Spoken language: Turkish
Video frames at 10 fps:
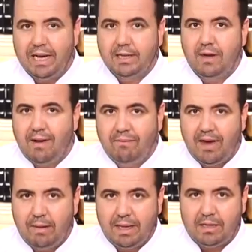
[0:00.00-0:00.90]
biraz kıvam
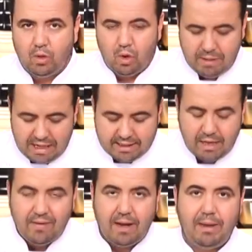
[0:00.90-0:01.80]
vermek istiyorum,
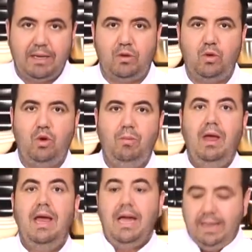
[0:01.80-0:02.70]
lezzet vermek istiyorum.
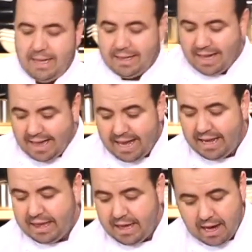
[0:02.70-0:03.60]
Neden her
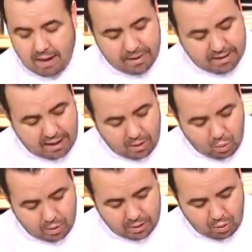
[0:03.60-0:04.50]
iki yağ birden
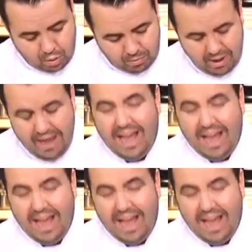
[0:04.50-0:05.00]
kullanıyorum?